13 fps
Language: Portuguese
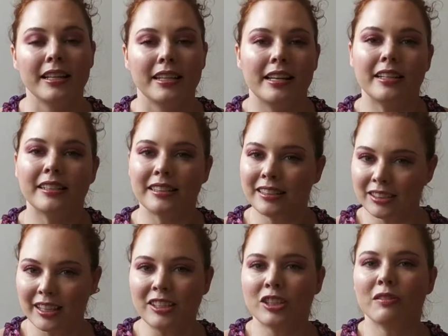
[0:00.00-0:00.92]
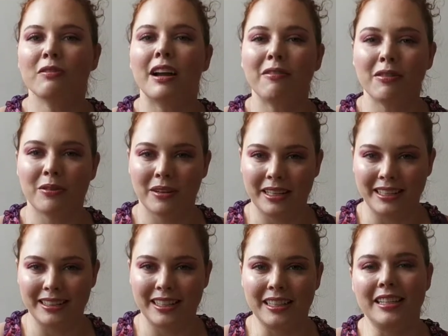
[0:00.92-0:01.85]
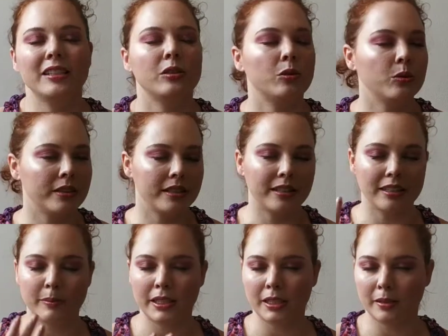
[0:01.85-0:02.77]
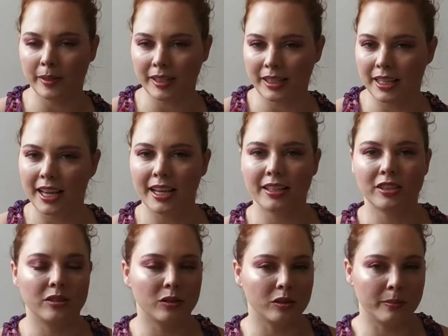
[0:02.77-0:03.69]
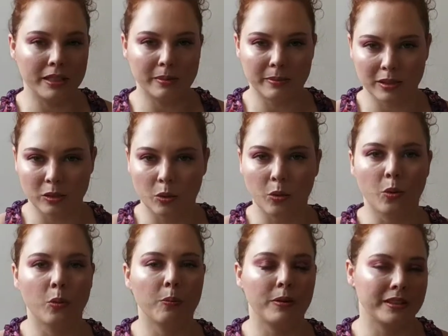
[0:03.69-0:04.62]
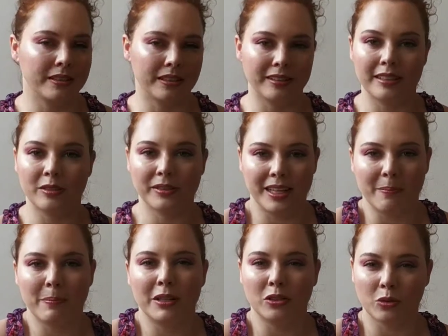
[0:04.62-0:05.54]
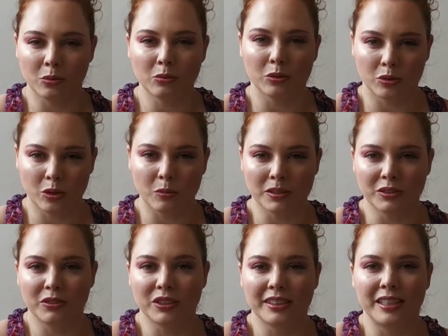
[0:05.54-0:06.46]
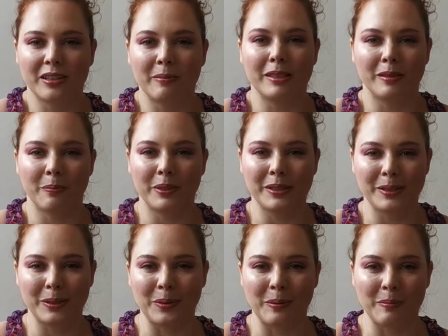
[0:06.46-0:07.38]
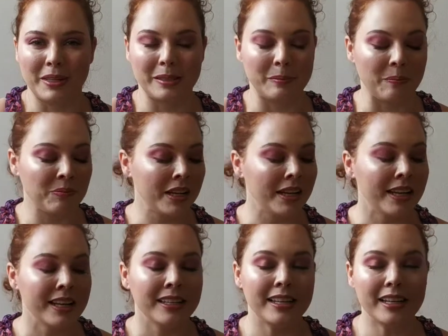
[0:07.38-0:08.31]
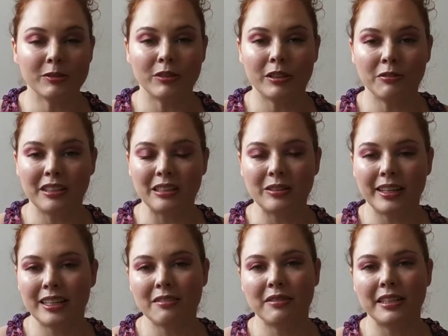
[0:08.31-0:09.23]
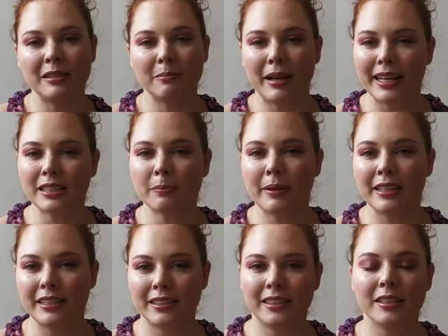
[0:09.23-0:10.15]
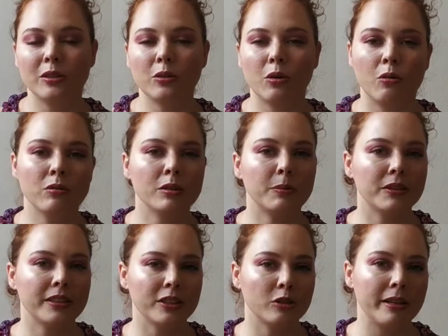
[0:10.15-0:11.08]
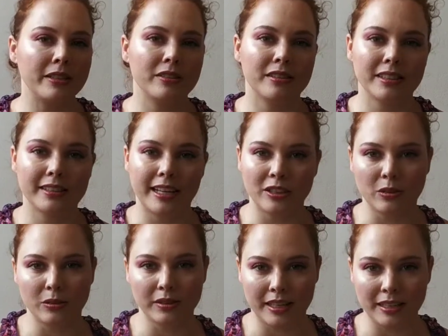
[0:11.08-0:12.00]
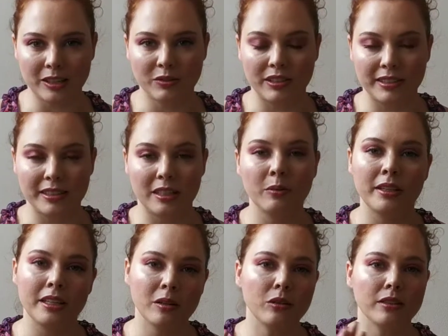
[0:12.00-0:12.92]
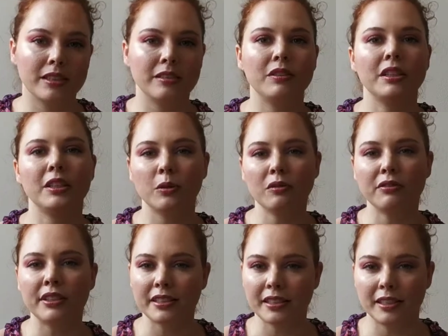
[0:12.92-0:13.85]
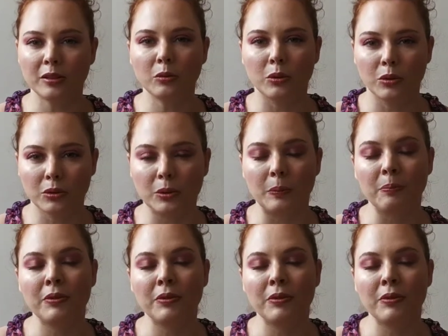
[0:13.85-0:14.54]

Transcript: E eles incentivavam ainda isso, usando as mesmas maquiagens, as mesmas roupas, andando sempre juntos, como se fossem a mesma pessoa mesmo e eles foram ficando cada vez mais parecido com os procedimentos estéticos que eles faziam, inclusive que um fazia no outro.